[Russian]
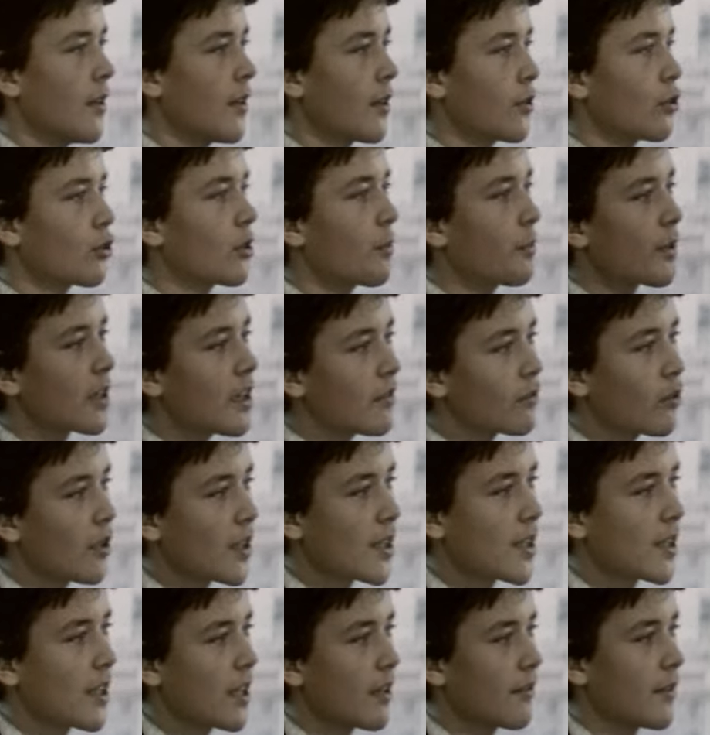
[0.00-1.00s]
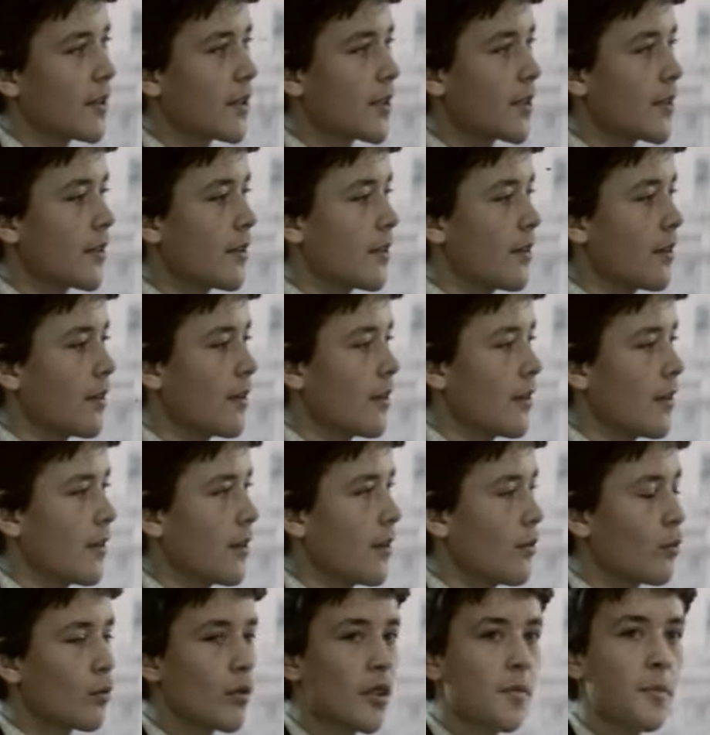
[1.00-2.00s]
Кто-то правду отстаивать.
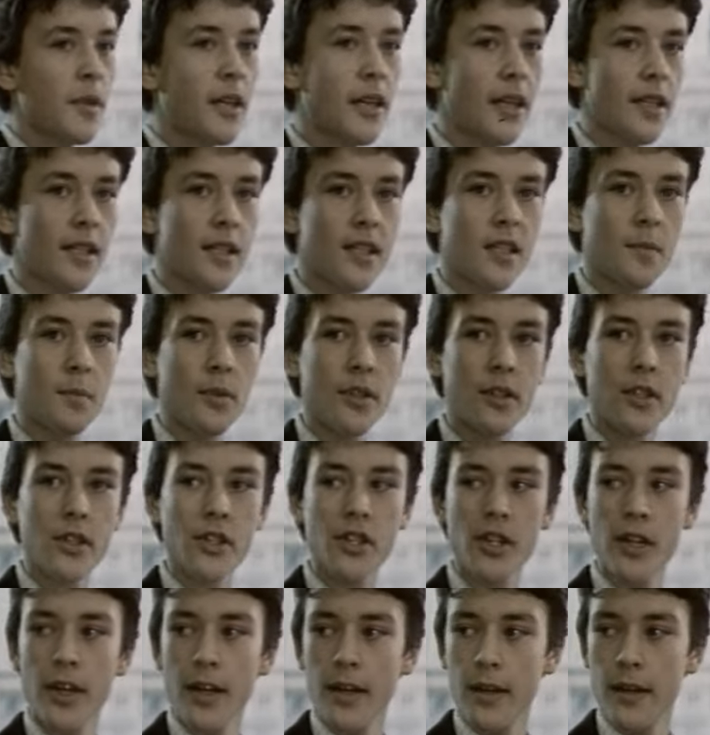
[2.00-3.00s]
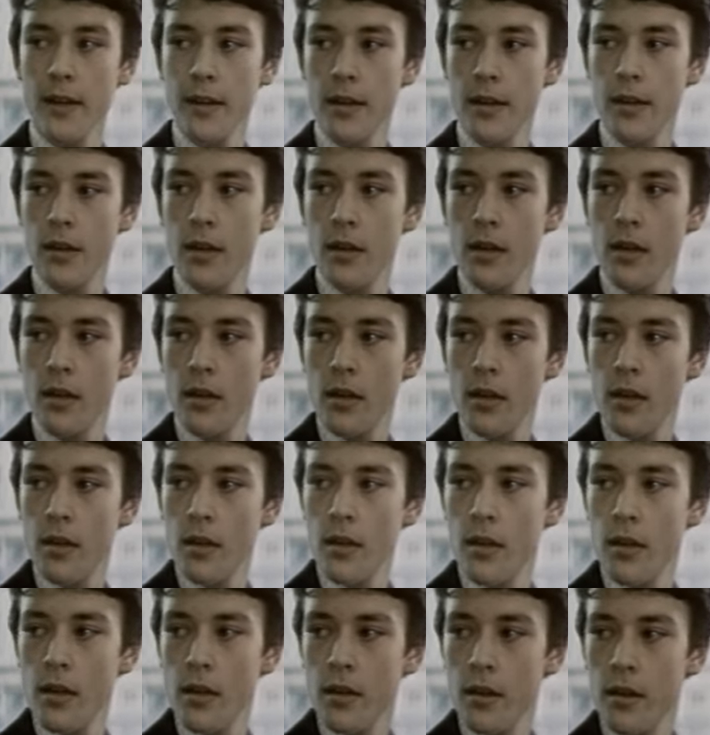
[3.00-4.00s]
Он смехаться из-под тишка.
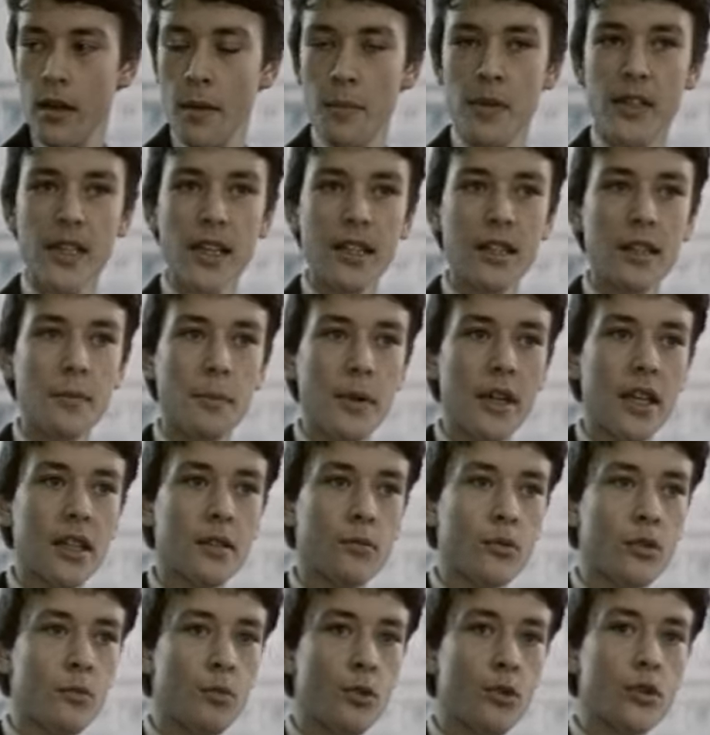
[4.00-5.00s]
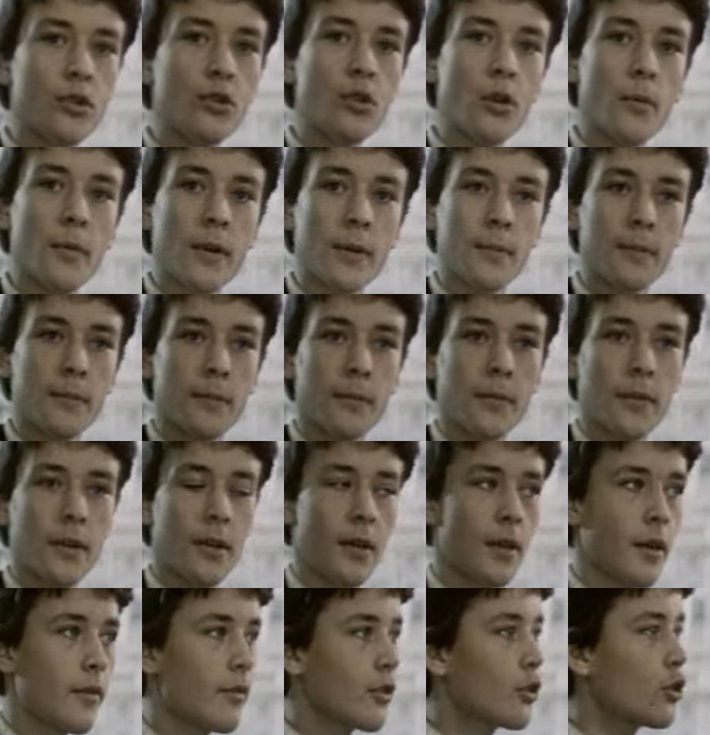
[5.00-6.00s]
И обязательно при этом он будет добрым.
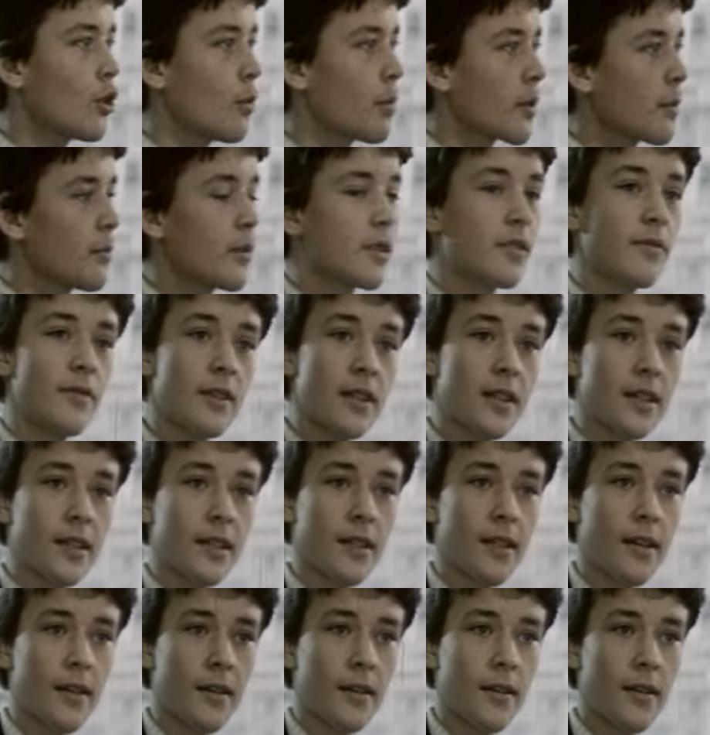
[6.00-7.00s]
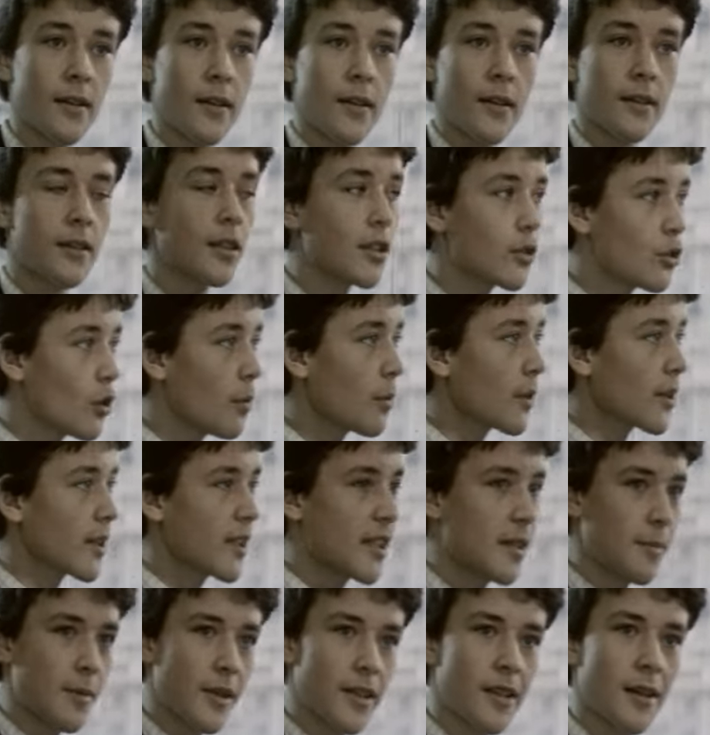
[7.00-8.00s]
И добрым быть выгодно. Ты
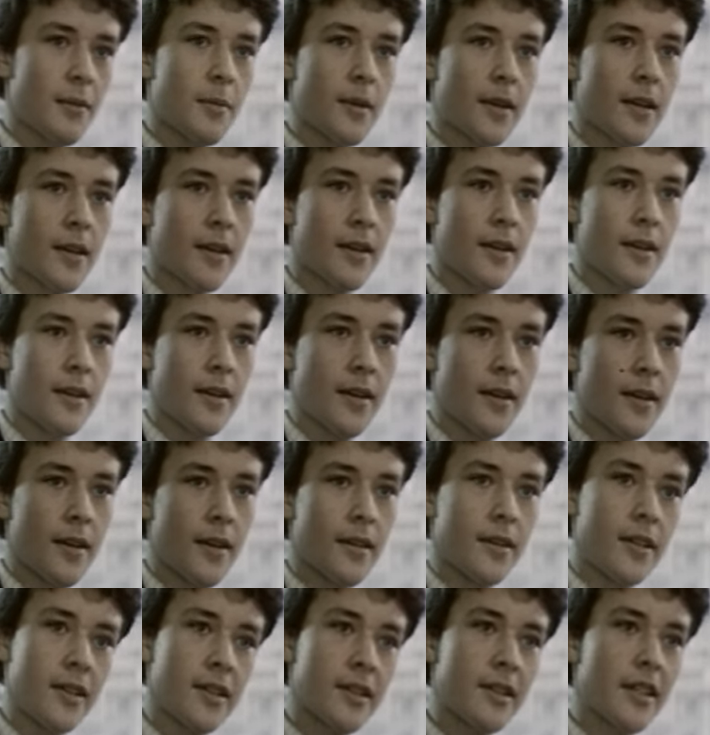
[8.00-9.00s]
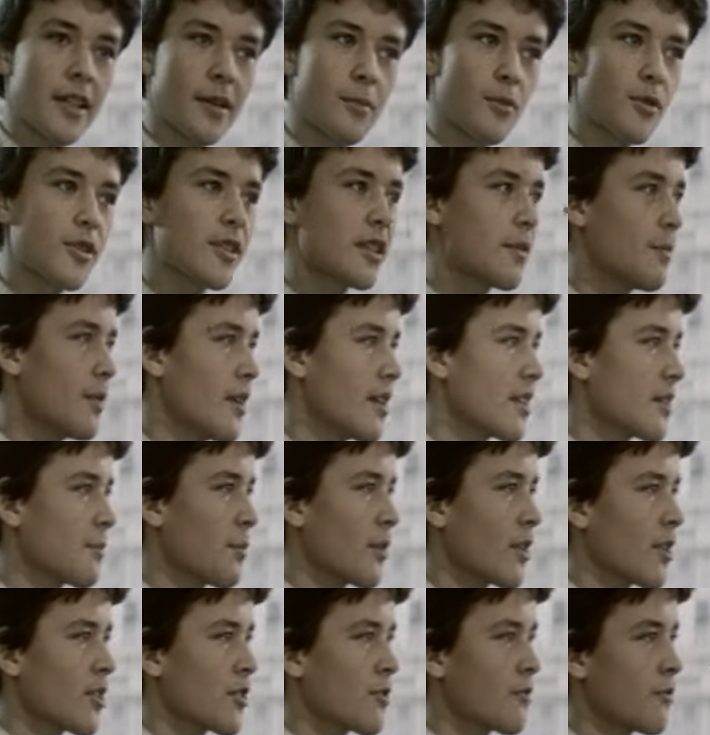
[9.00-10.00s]
добр, к тебе добры. Ты не требуешь,
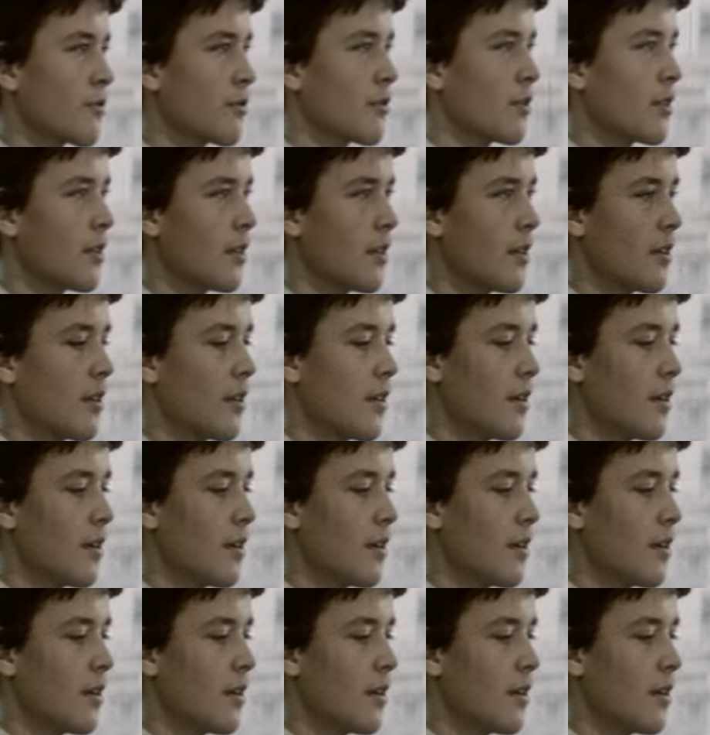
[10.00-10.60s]
тебя не спрашивают.